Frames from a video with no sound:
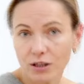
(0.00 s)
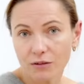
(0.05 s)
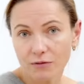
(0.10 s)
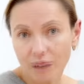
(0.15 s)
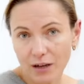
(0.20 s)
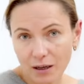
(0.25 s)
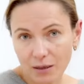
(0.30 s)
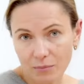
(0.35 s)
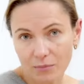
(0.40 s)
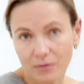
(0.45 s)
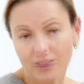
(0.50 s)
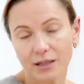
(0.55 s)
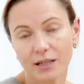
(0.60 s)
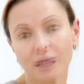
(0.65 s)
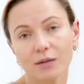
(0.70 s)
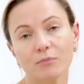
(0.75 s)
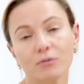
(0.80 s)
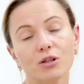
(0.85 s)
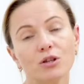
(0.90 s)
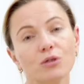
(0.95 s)
и вам
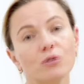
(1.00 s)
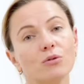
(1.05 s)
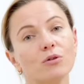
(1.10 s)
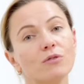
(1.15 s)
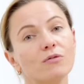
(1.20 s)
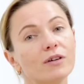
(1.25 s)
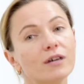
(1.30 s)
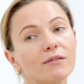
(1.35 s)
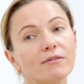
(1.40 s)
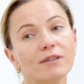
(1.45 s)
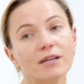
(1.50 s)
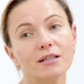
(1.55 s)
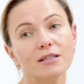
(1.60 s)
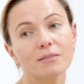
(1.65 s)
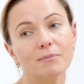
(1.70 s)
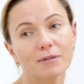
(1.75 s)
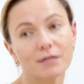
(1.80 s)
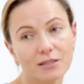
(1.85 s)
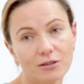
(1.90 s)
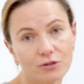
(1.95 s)
рекомендую. Вы
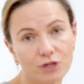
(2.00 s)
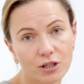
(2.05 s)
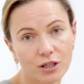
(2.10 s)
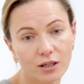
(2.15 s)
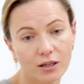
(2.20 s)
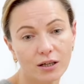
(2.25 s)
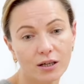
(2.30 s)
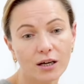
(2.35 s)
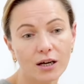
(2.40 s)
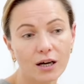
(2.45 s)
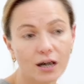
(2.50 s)
говорите, послушай,